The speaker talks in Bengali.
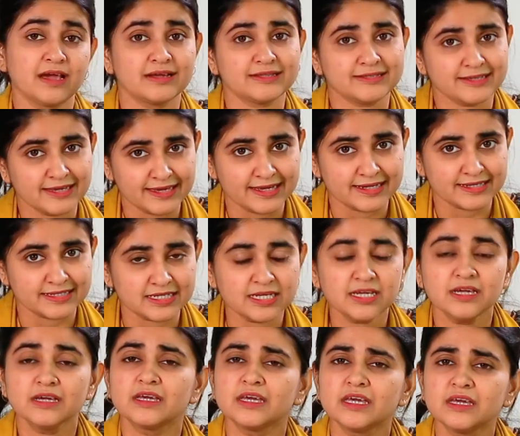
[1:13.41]
দেওয়া আছে একটি
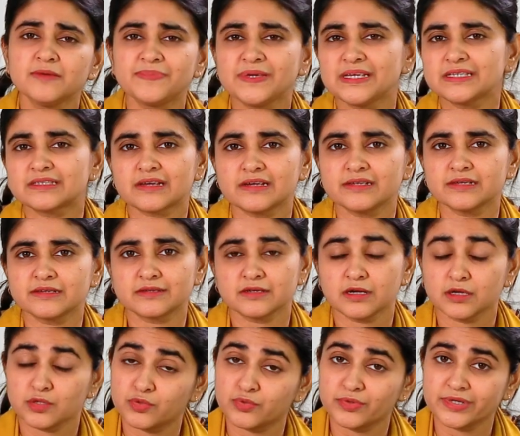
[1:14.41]
ইপিএস
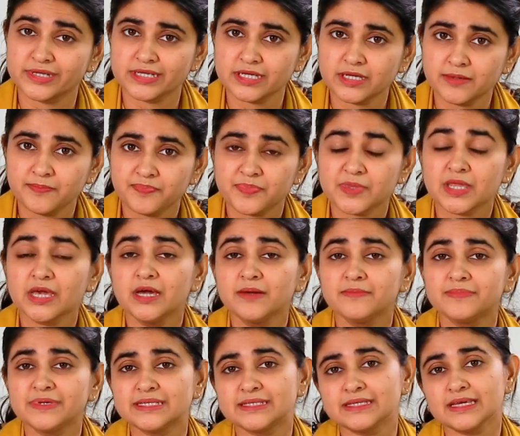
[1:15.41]
কানেক্টর দুইটি
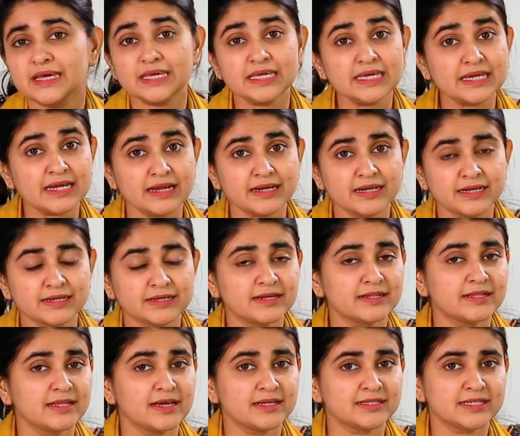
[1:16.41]
পিসিএ ই কানেক্টর
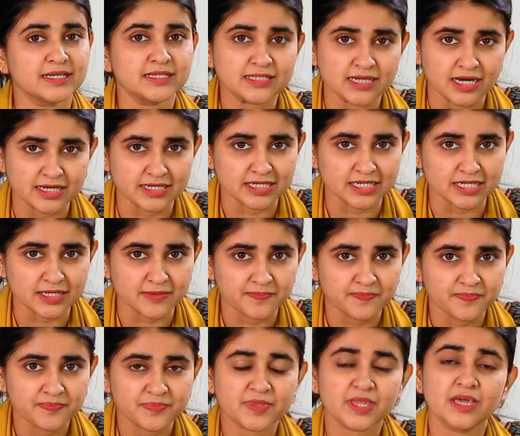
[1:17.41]
দেওয়া আছে চারটি
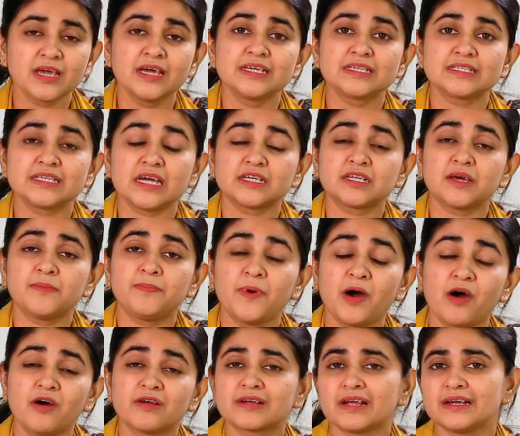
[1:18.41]
সাটা
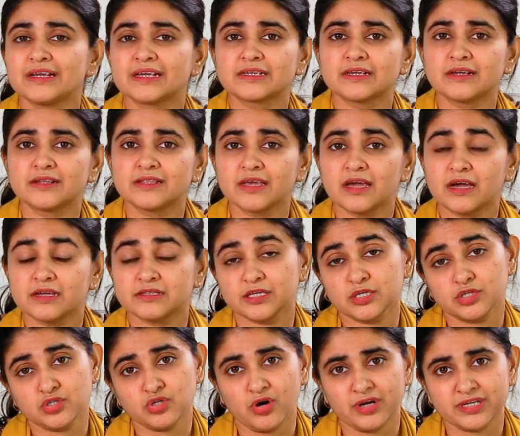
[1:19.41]
পাওয়ার কানেক্টর দেওয়া
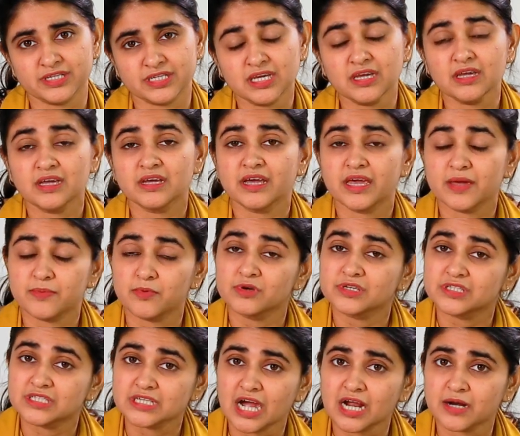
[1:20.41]
আছে ছয়টি এবং
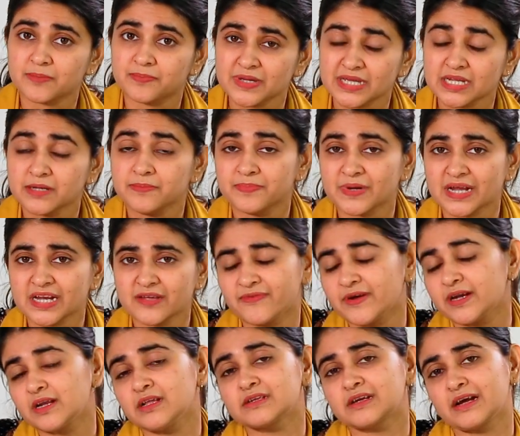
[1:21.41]
চার পিট
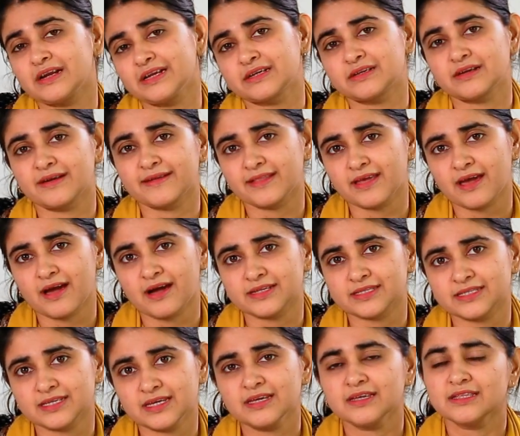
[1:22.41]
পেরিফেরাল কানেক্টর দেওয়া
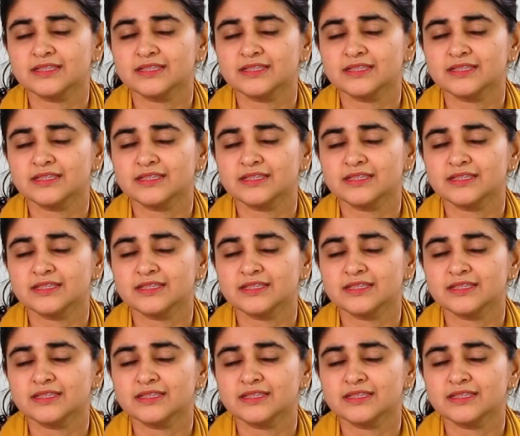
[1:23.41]
আছে